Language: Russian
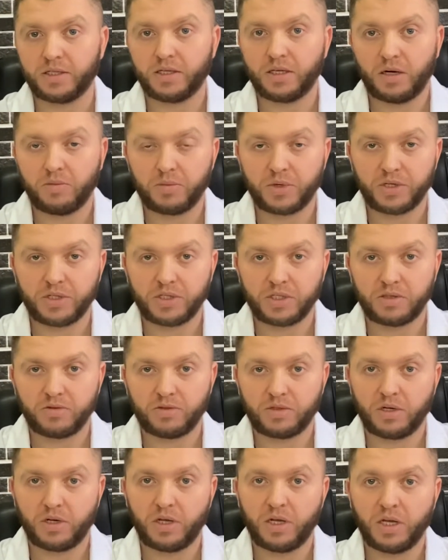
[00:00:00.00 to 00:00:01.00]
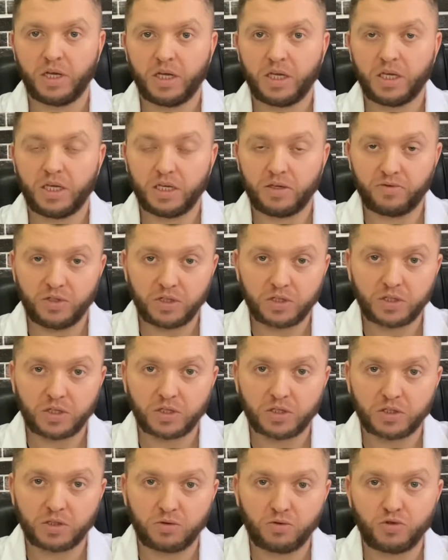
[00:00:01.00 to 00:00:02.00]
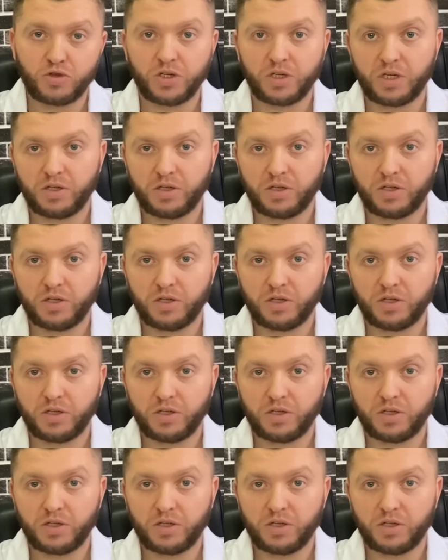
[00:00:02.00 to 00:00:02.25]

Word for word: опрыскиватели и в некоторых случаях